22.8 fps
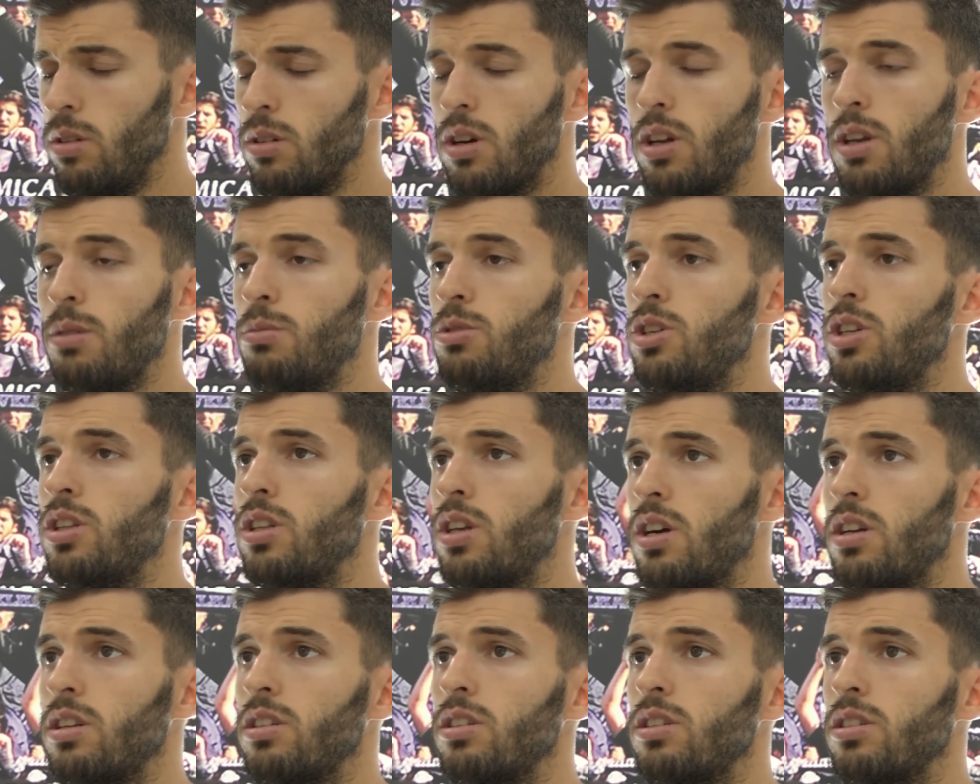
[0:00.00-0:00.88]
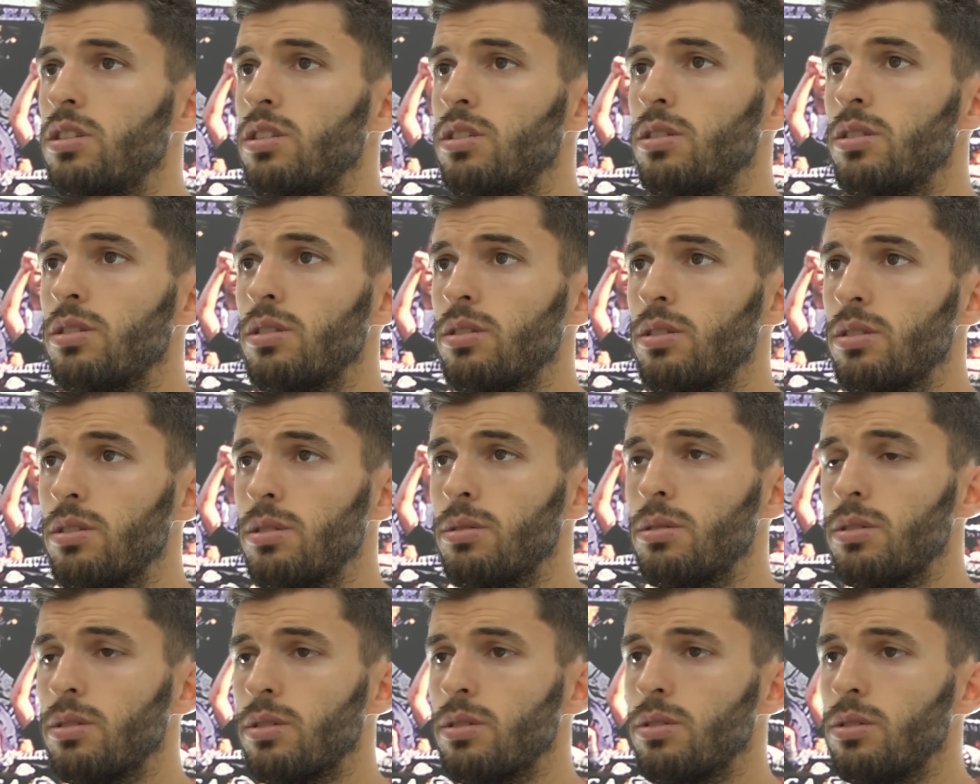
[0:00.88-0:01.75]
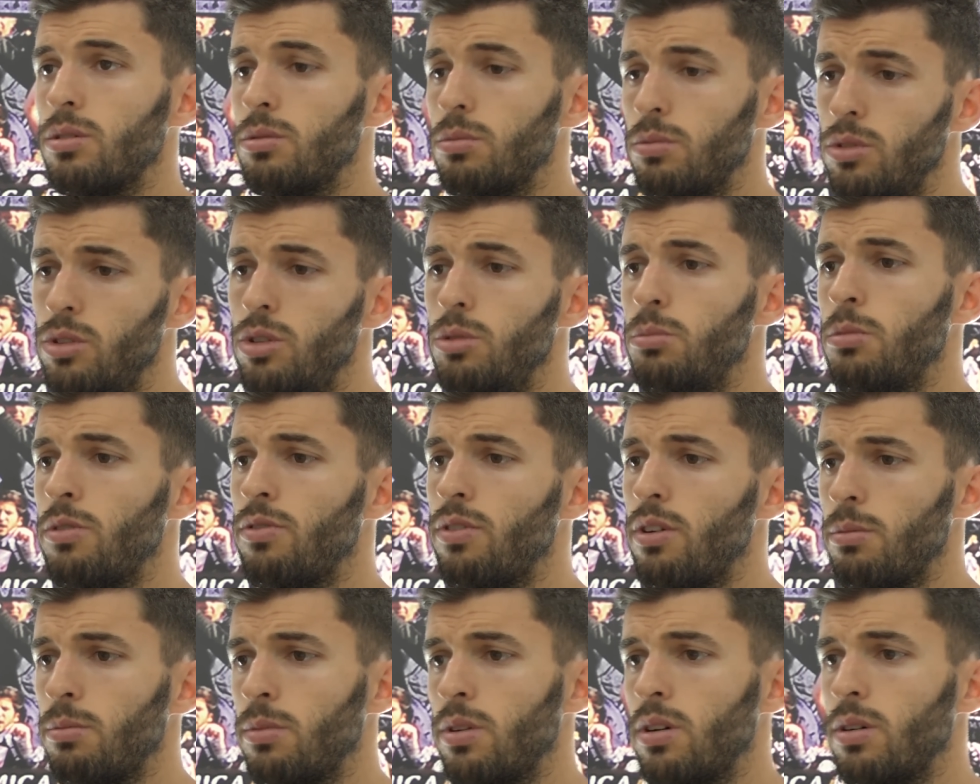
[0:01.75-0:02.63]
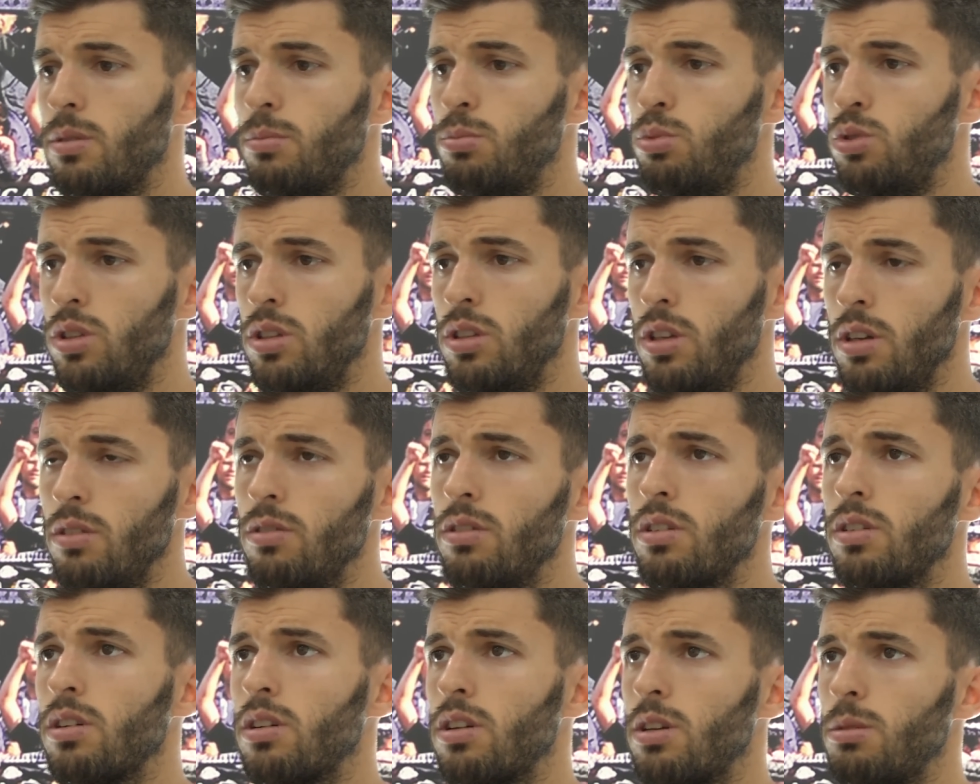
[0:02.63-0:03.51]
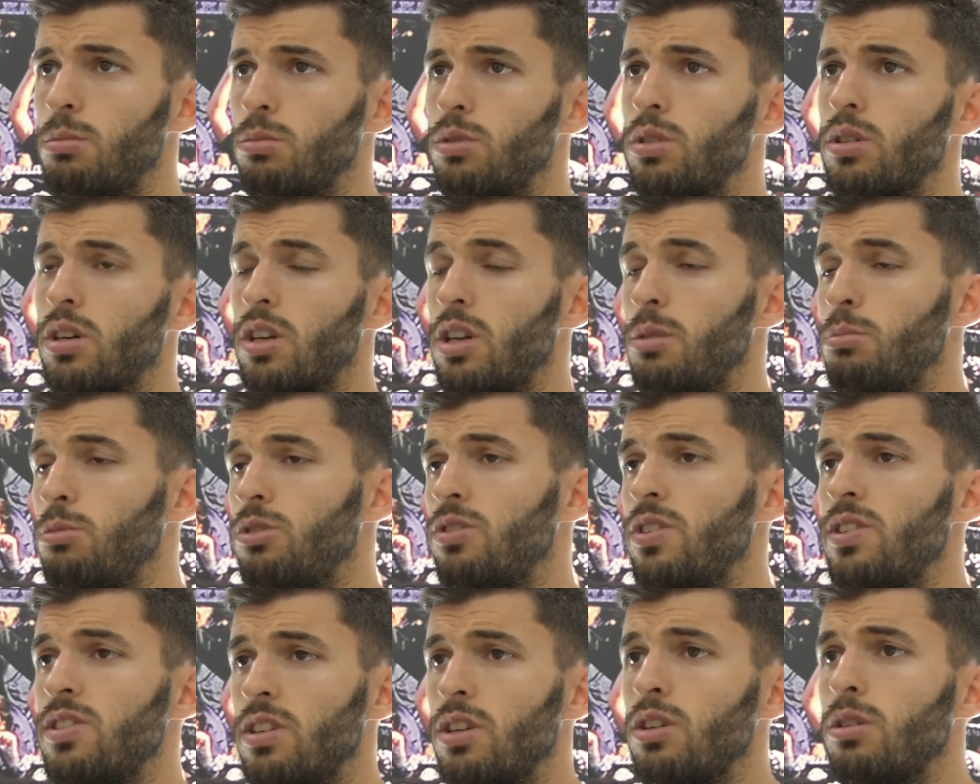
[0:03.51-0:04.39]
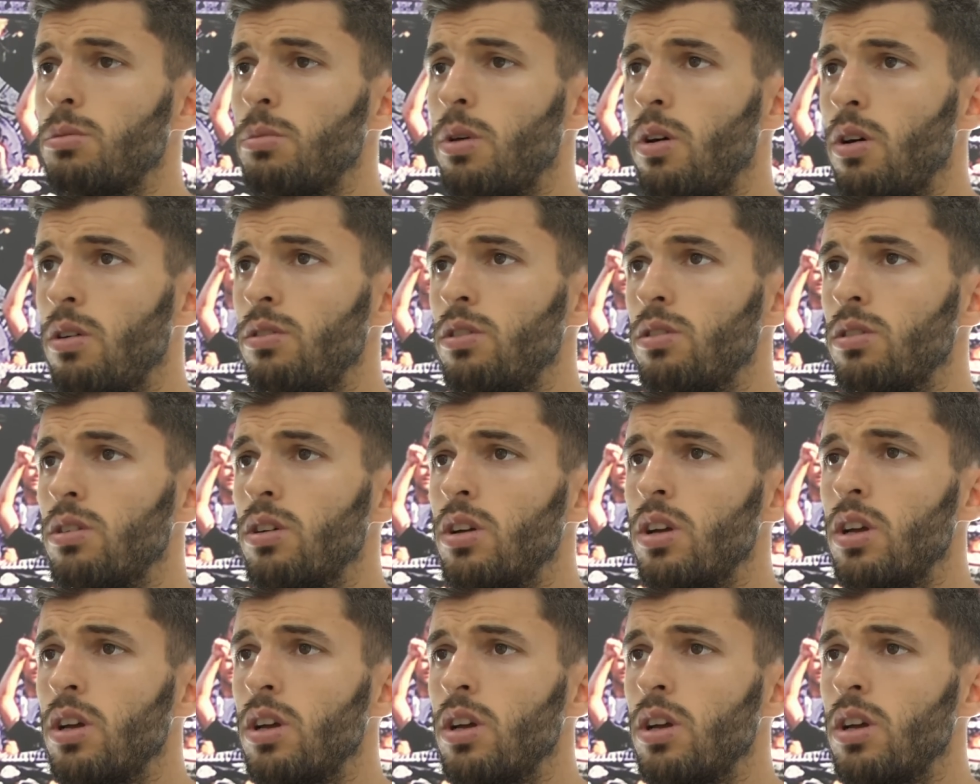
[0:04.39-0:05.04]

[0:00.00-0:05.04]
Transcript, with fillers: Queremos entrar uh, de uma forma positiva, queremos, queremos vencer, como é óbvio.